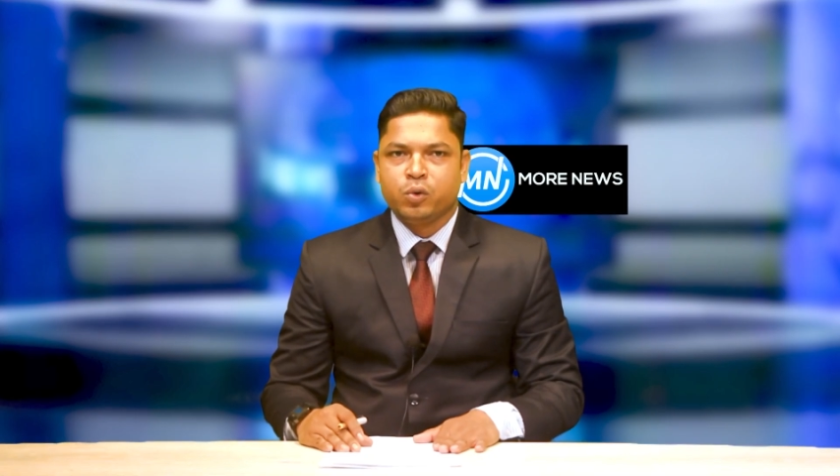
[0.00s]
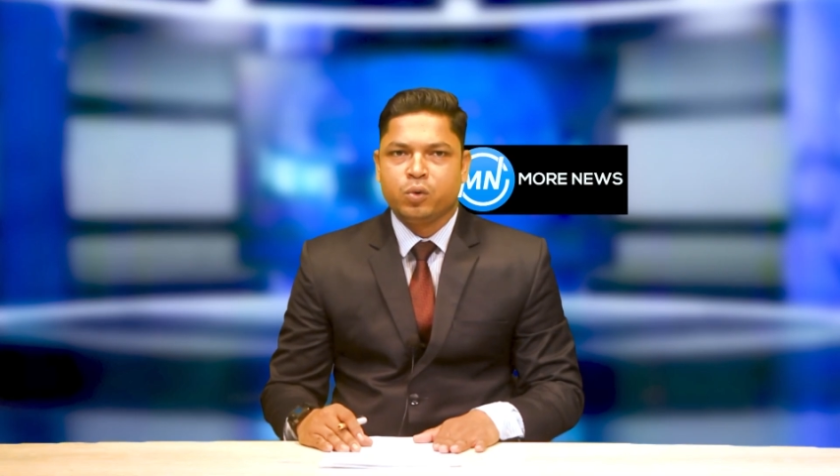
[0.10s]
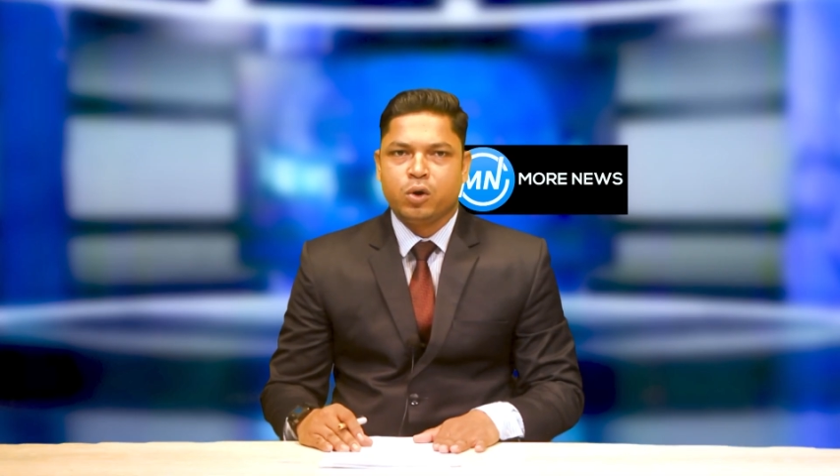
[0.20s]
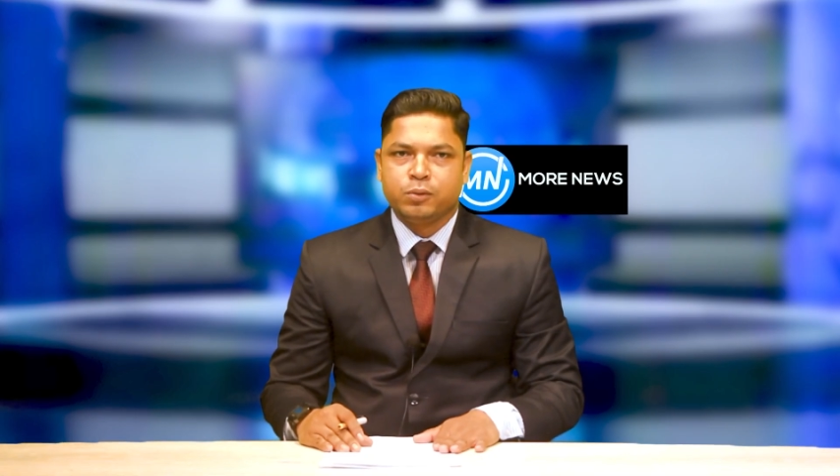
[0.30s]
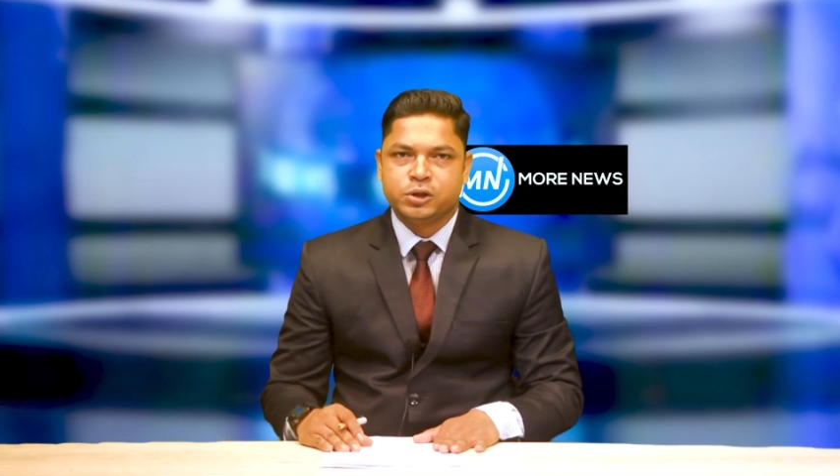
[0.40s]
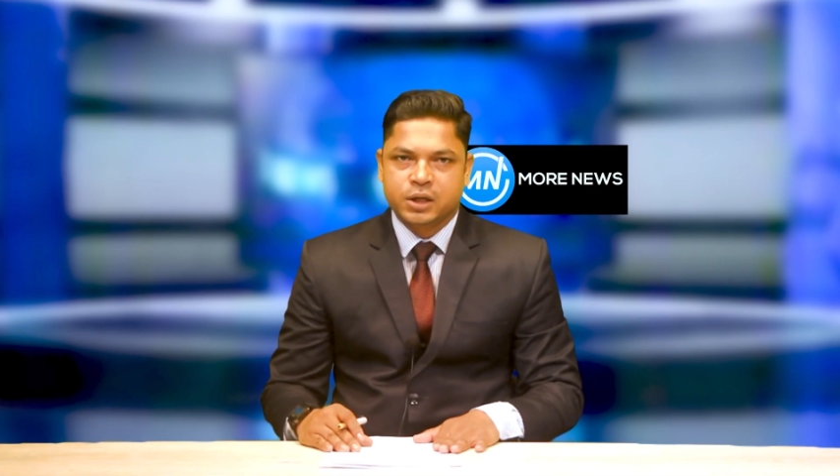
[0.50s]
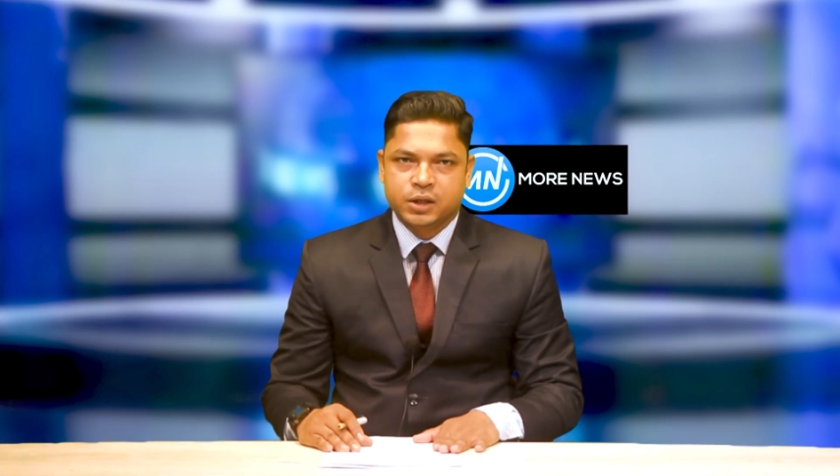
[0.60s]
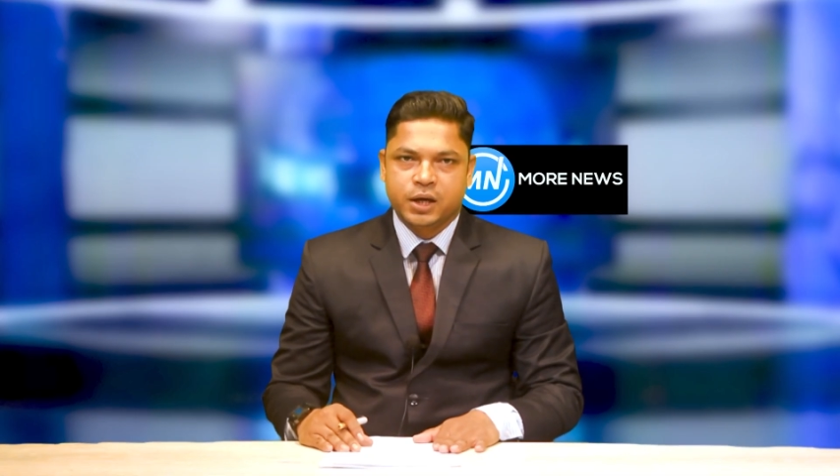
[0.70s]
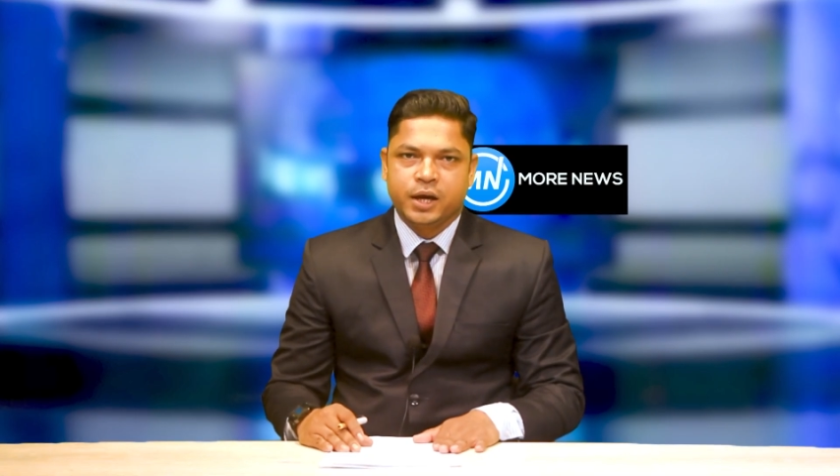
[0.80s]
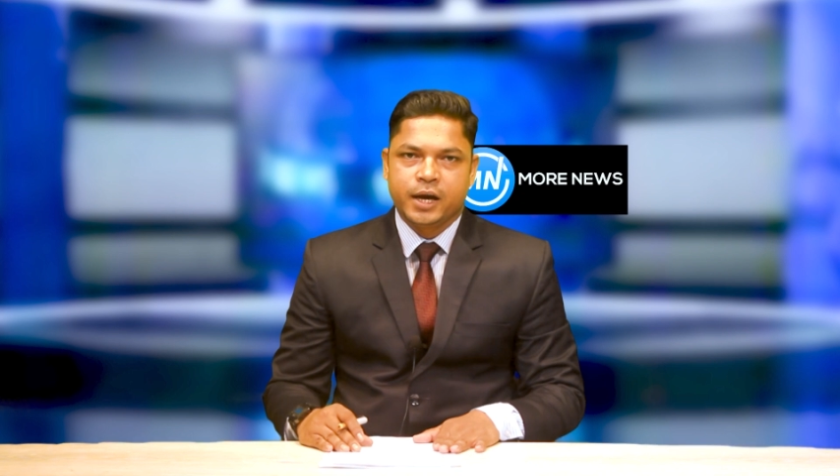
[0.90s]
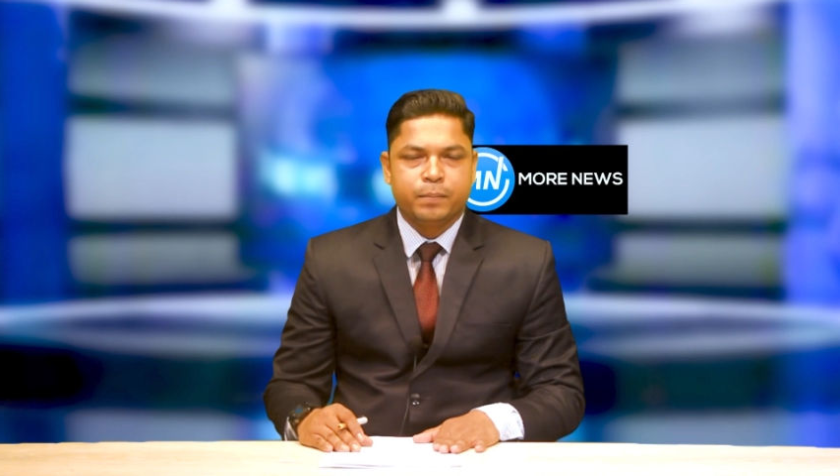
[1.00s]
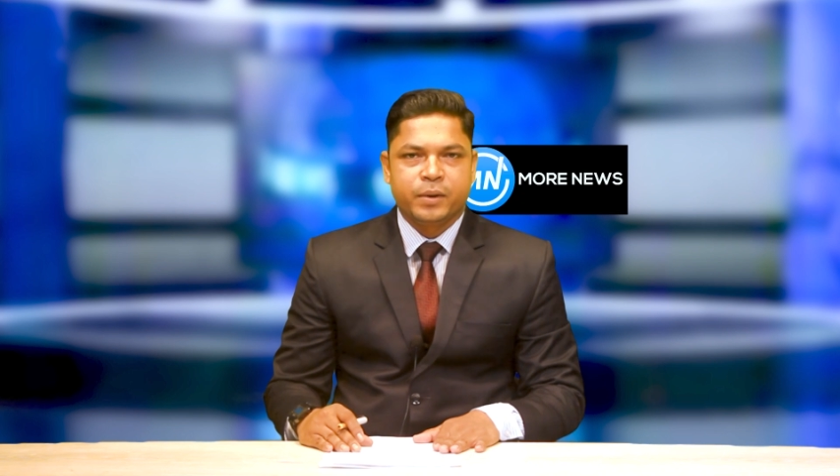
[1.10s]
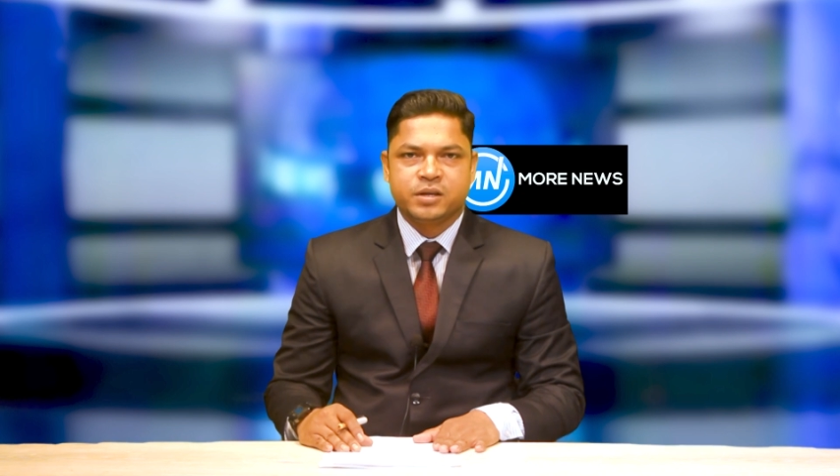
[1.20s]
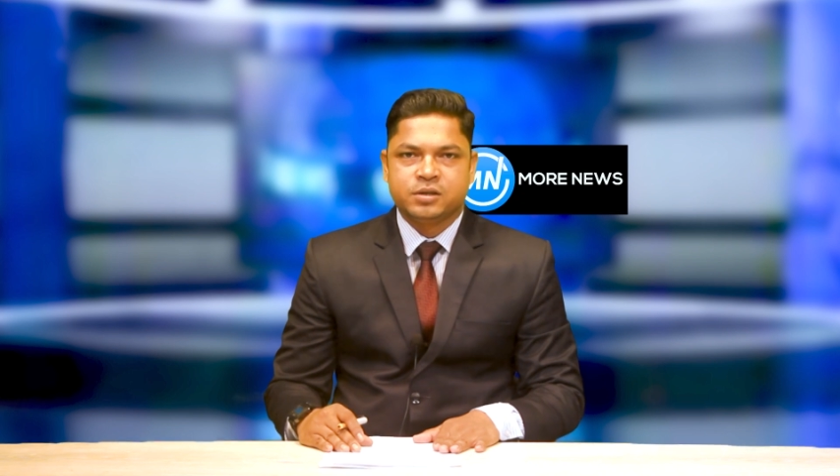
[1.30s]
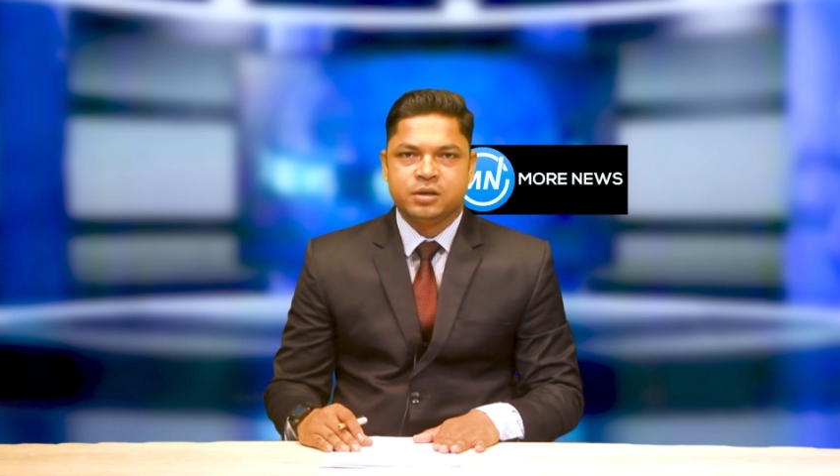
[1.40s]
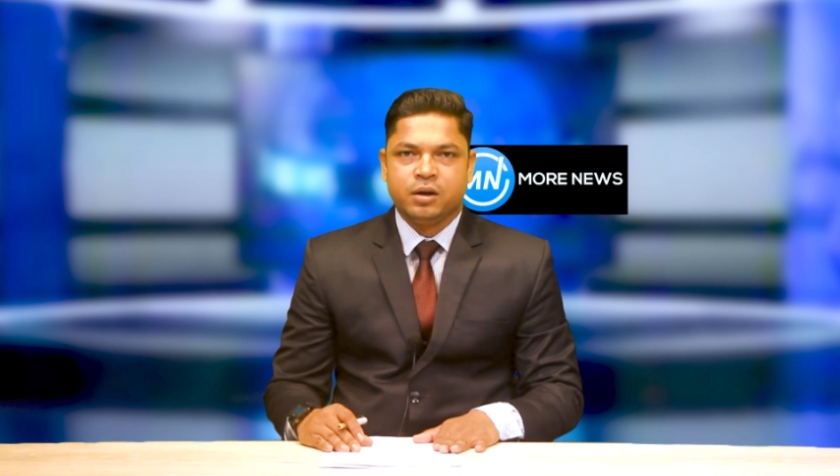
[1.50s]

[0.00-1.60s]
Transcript: কোনো অবস্থাতেই ক্যাম্পাস